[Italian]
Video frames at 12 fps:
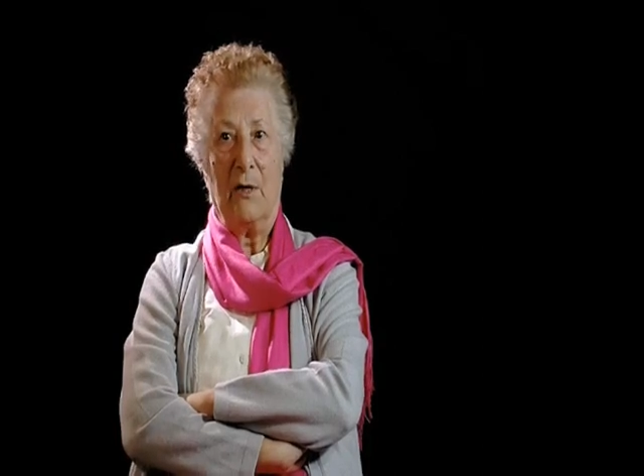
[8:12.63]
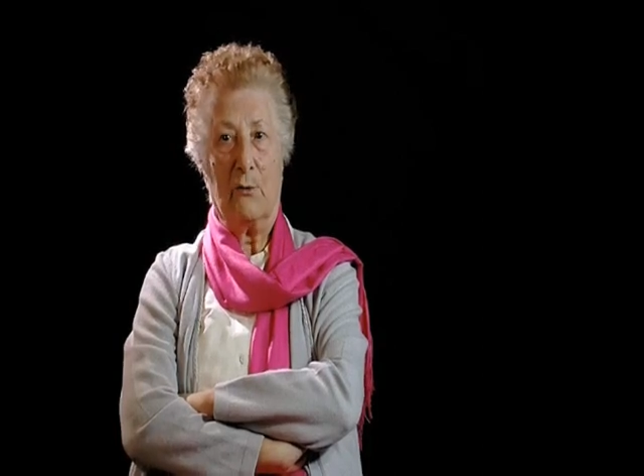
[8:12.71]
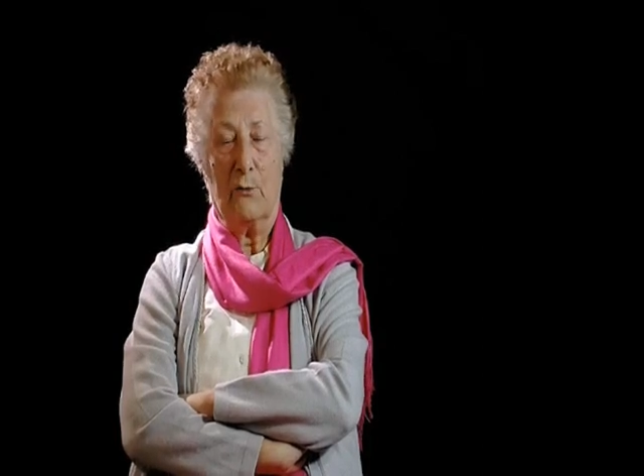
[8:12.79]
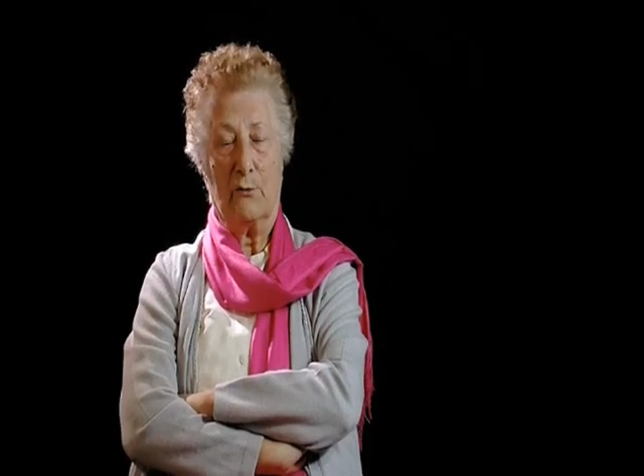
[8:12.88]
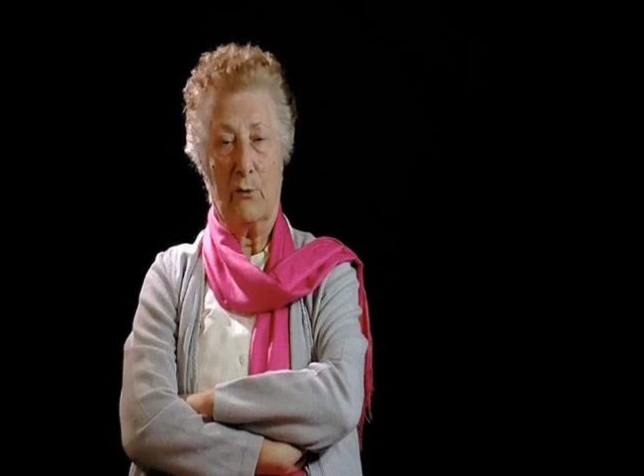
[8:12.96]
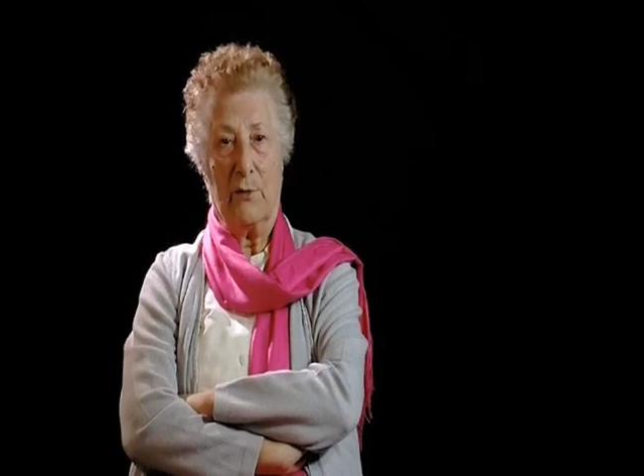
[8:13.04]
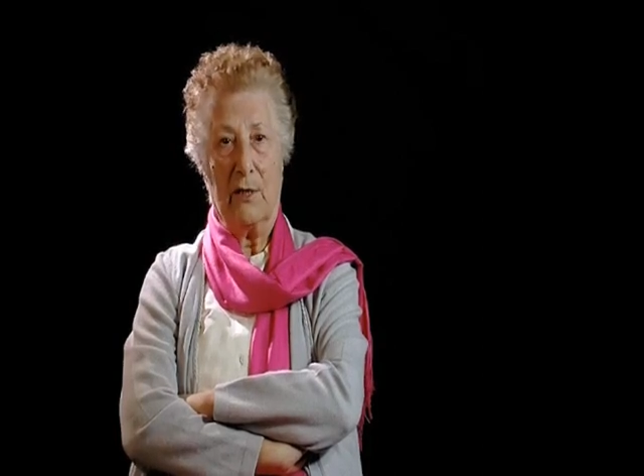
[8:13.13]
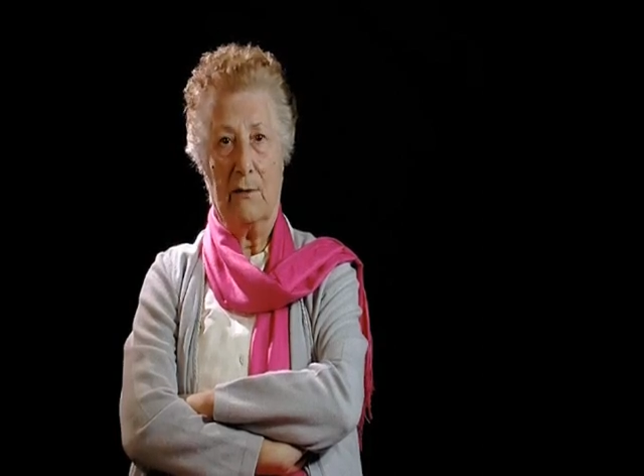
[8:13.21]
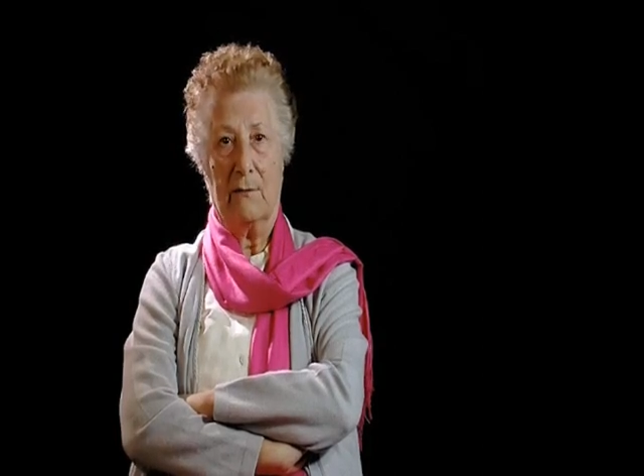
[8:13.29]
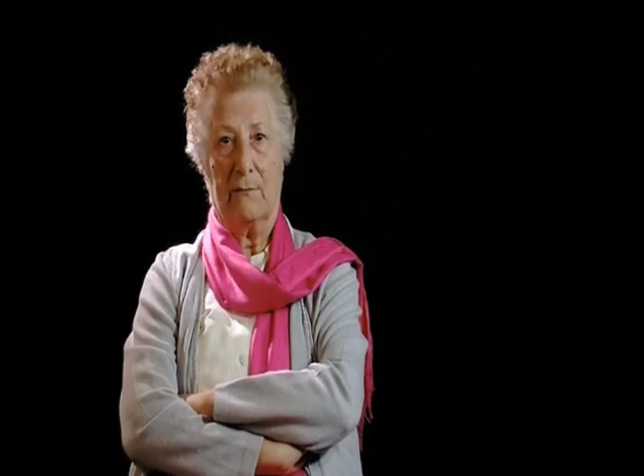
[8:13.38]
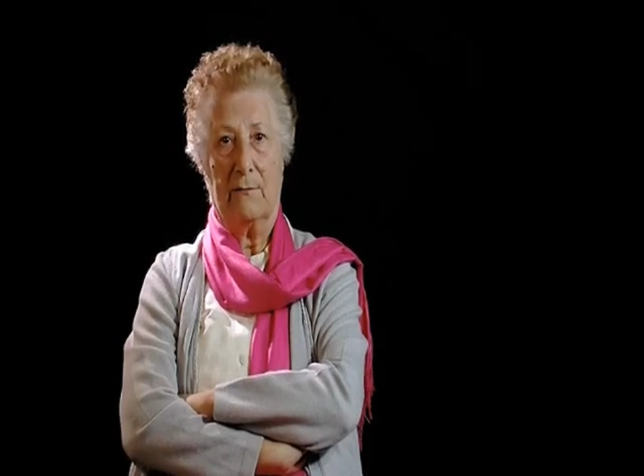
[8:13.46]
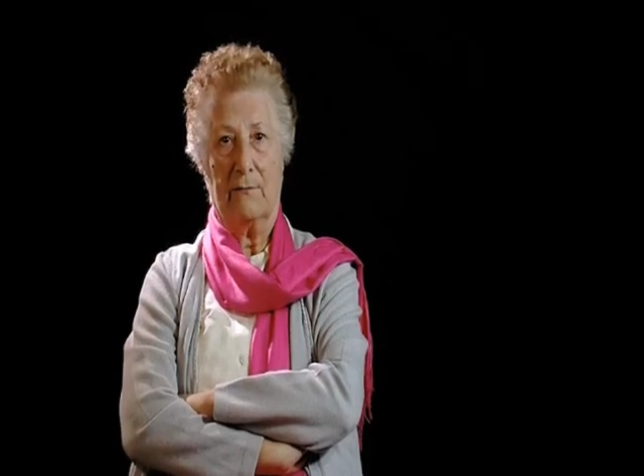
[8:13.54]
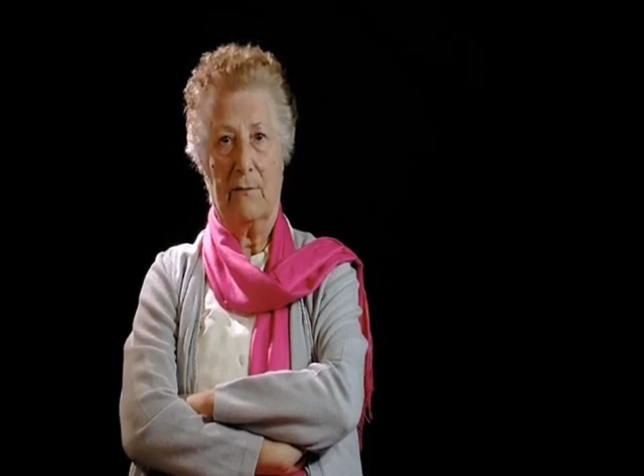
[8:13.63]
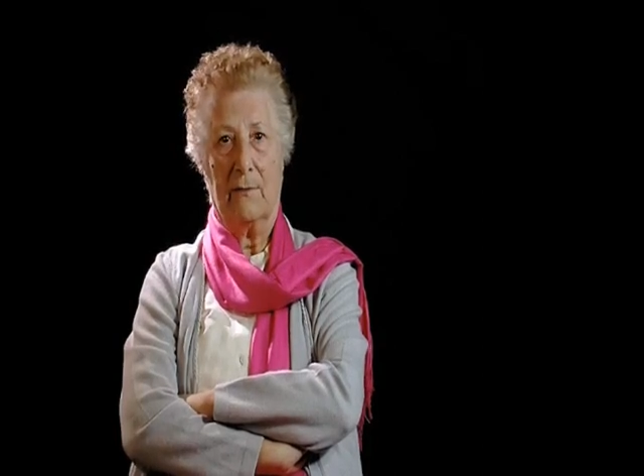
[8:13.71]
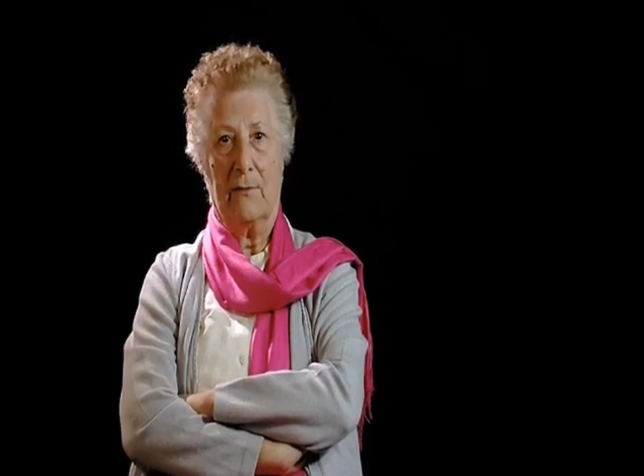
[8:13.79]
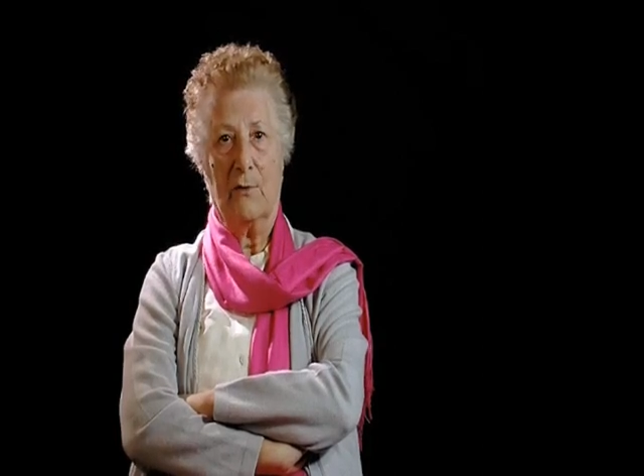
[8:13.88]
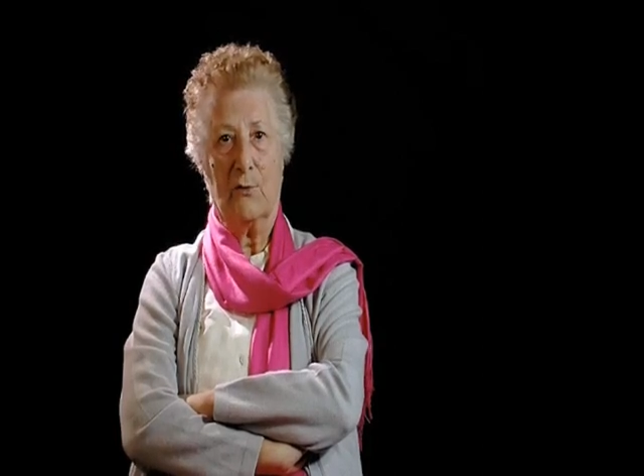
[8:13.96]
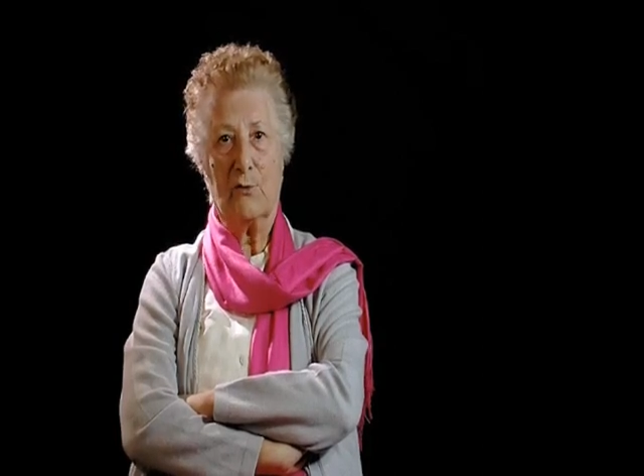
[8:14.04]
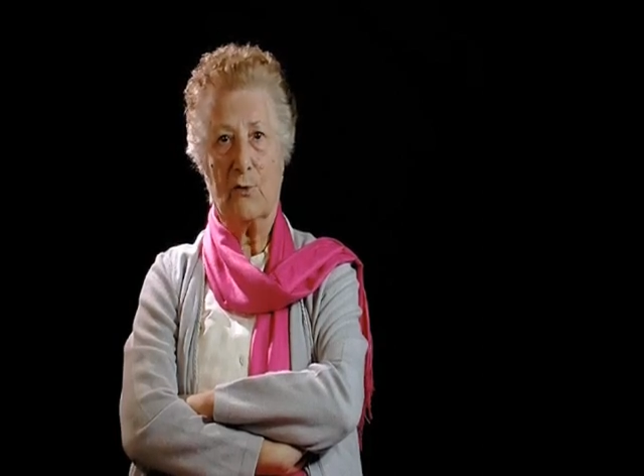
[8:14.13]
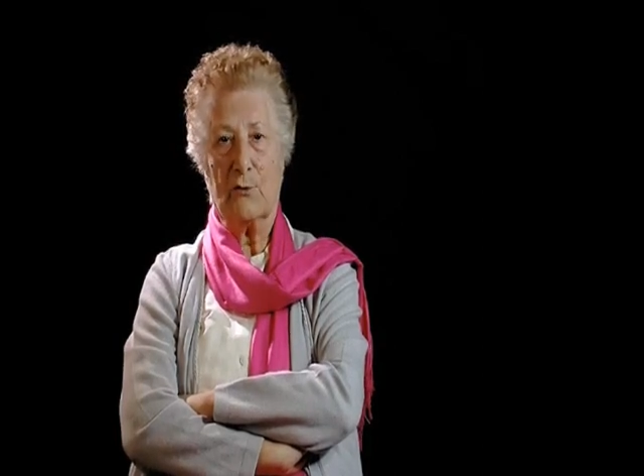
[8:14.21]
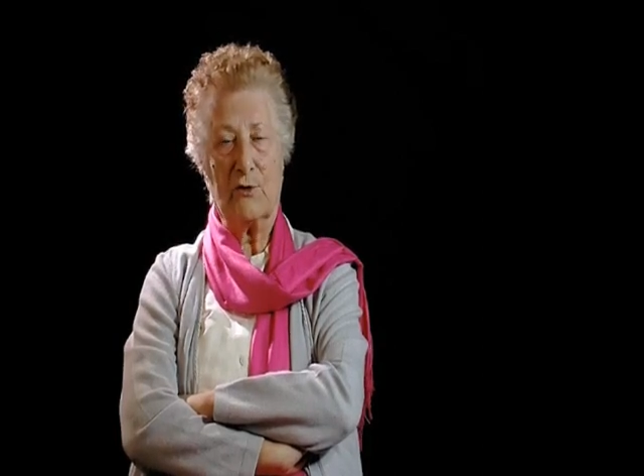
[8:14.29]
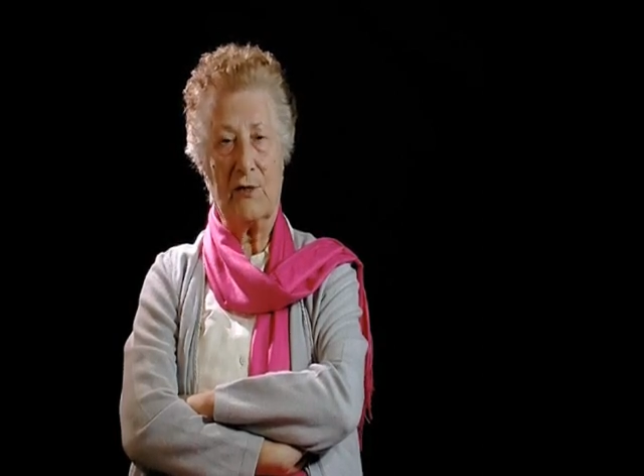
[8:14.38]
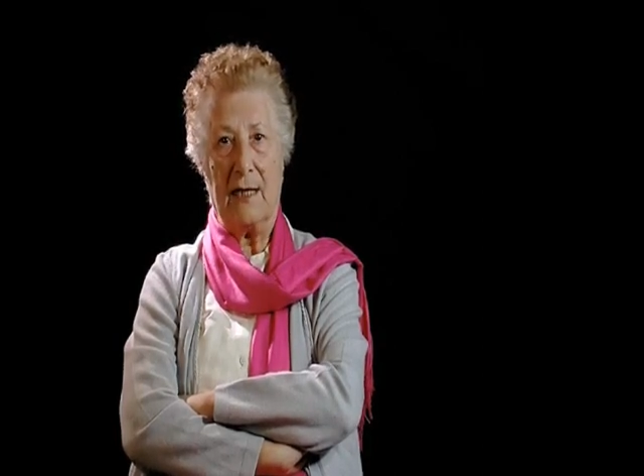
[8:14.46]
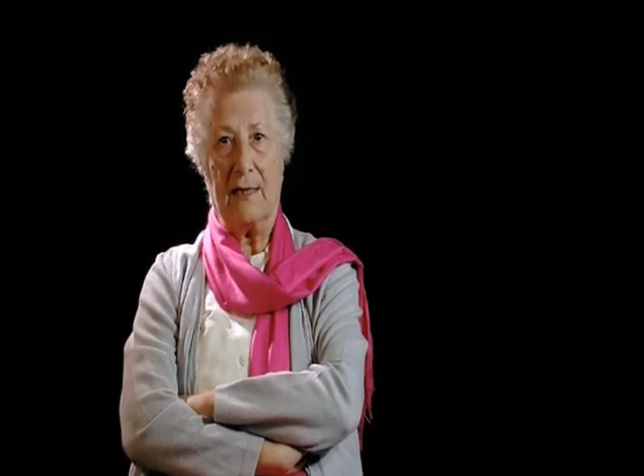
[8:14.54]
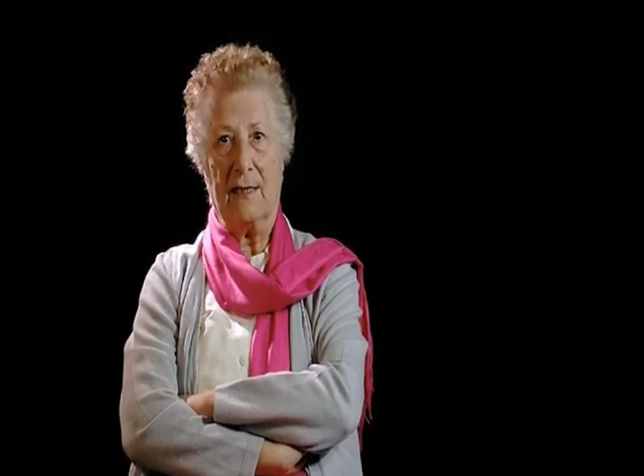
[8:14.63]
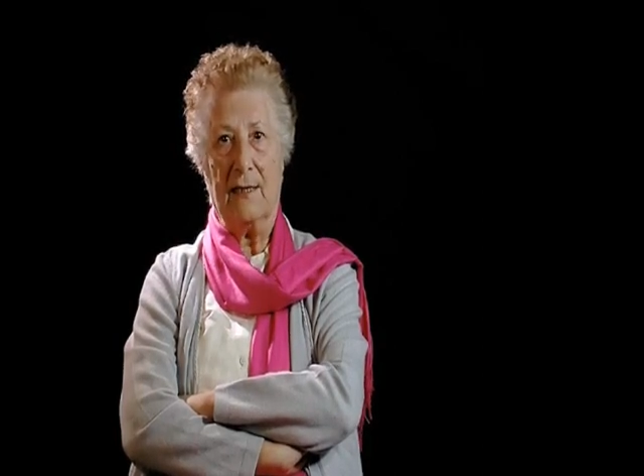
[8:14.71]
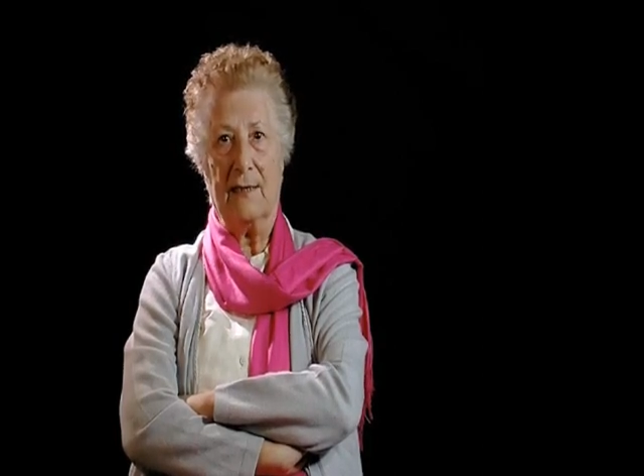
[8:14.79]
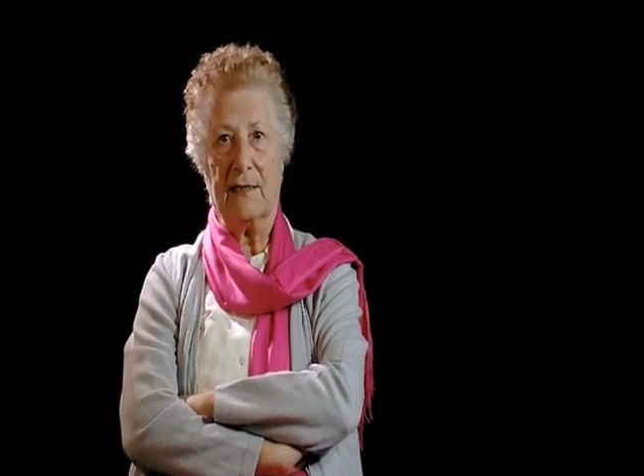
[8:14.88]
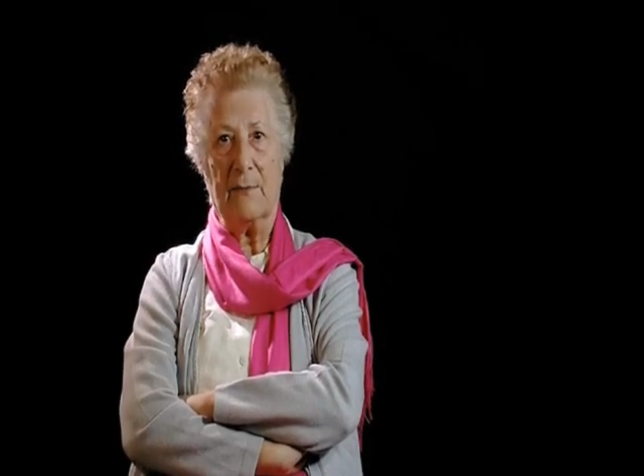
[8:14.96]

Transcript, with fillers: e per conto mio non sono state